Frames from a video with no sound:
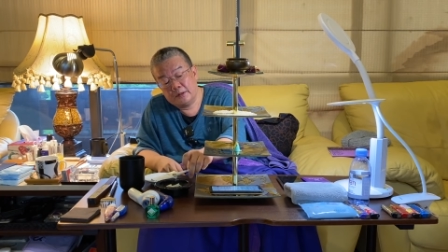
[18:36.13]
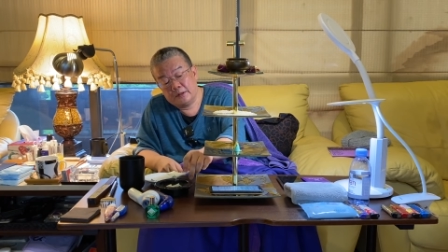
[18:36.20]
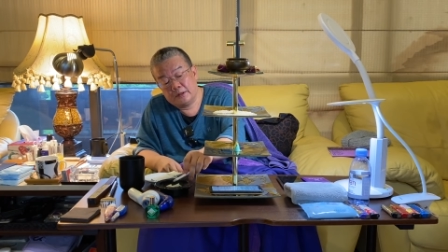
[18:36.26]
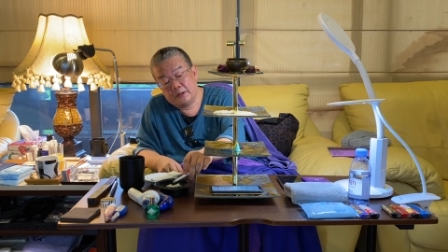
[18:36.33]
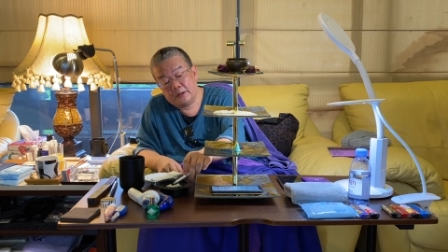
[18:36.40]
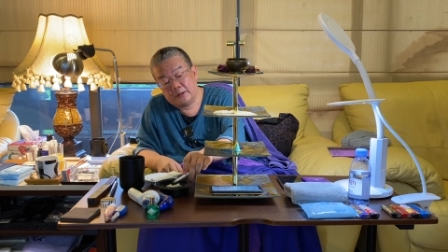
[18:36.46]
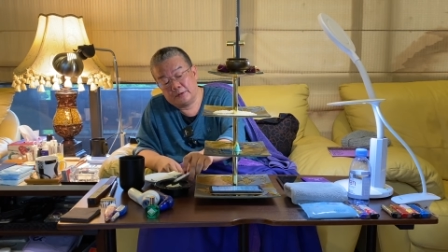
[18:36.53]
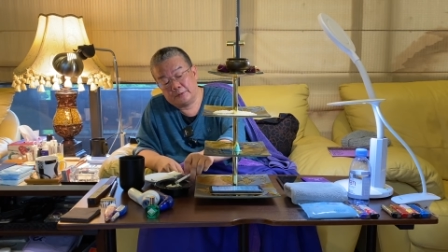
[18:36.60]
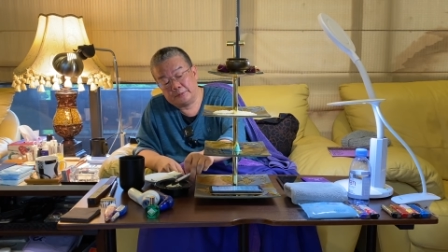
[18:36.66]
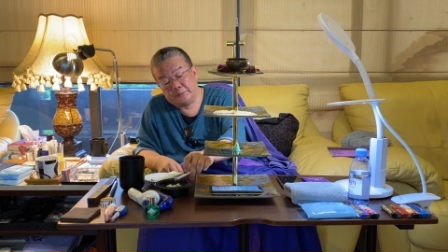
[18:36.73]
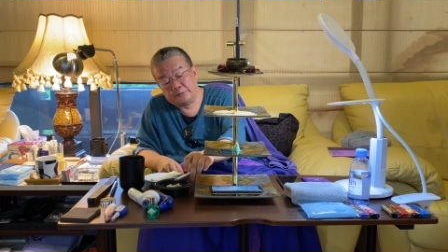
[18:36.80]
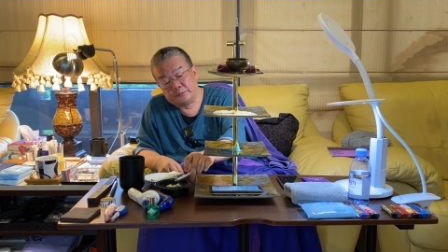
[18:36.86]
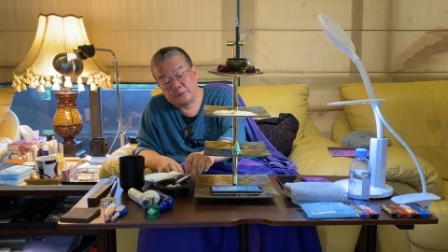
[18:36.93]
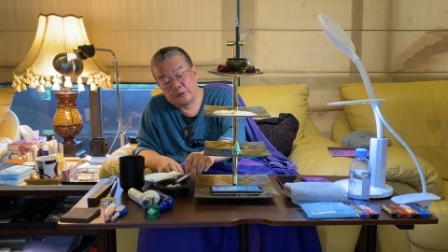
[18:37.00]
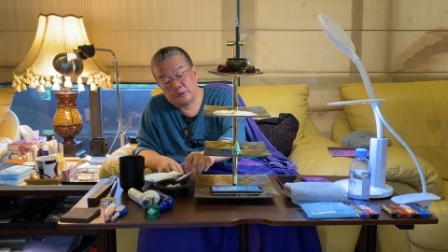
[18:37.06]
那
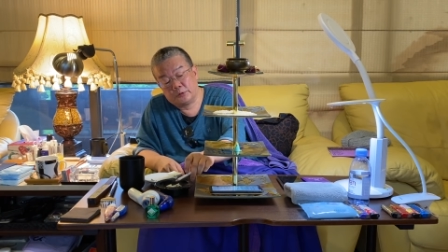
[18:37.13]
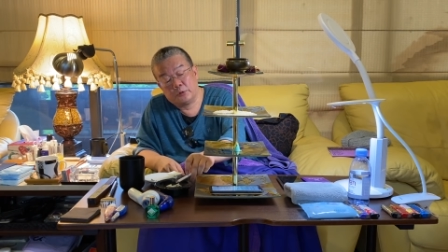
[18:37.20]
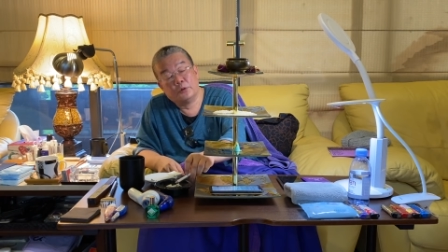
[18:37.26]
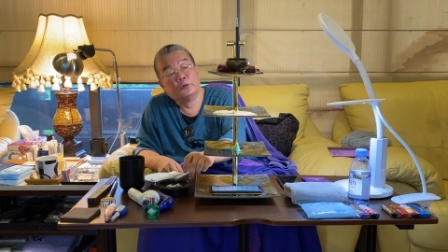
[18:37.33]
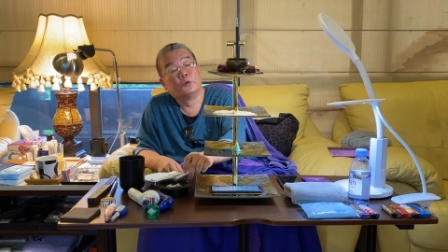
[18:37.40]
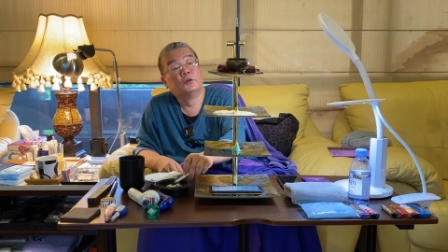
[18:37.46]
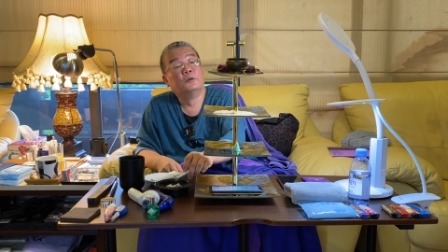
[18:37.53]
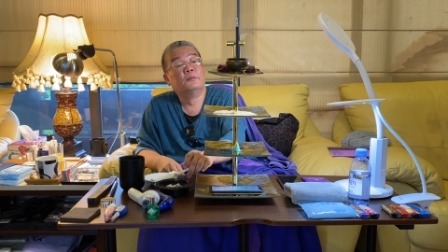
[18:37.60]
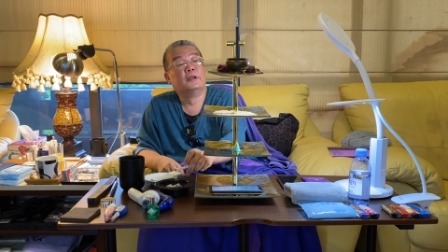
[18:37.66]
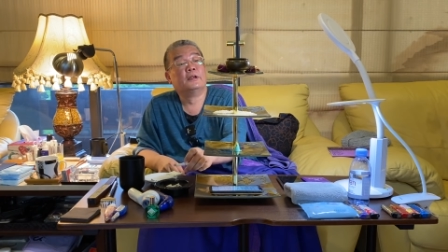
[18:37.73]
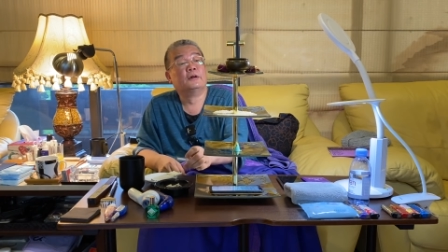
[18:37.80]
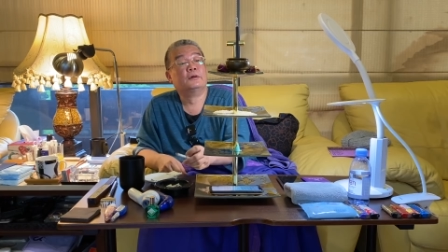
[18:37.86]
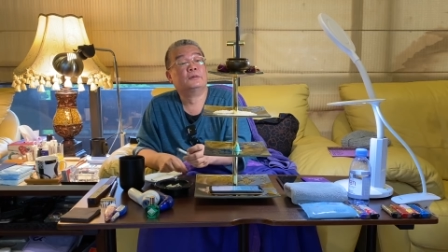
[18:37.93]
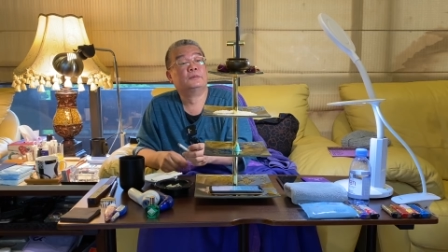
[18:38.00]
有很多人没有，